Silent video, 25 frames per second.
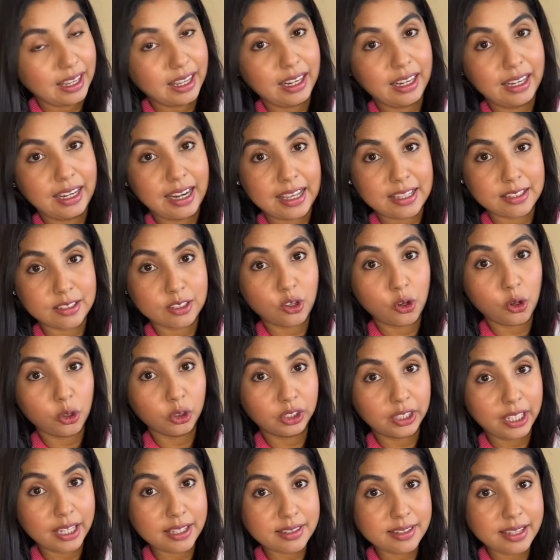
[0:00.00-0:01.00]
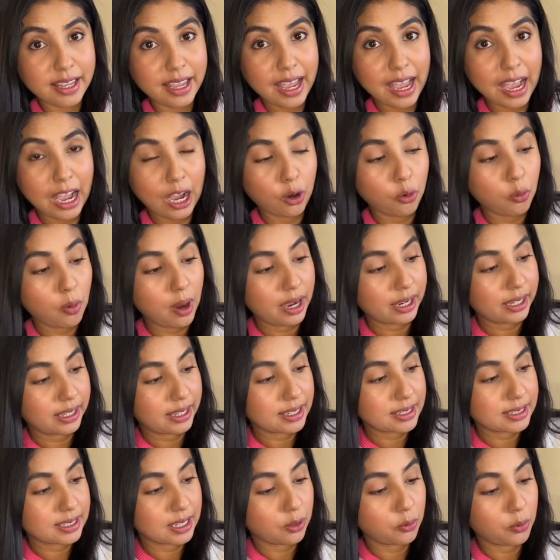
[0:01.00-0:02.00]
las gotas de agua que
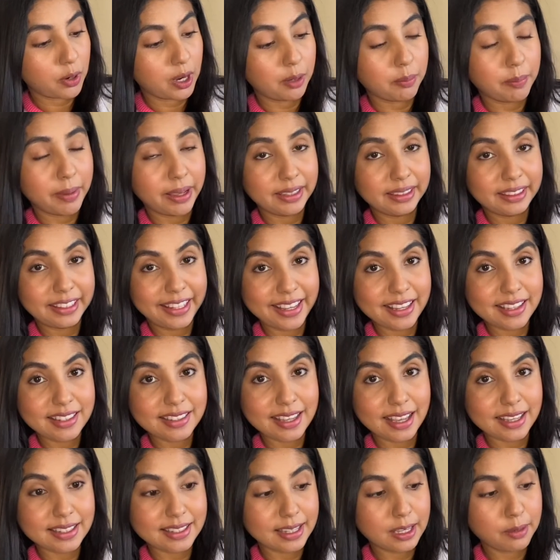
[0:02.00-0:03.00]
se vuelven densas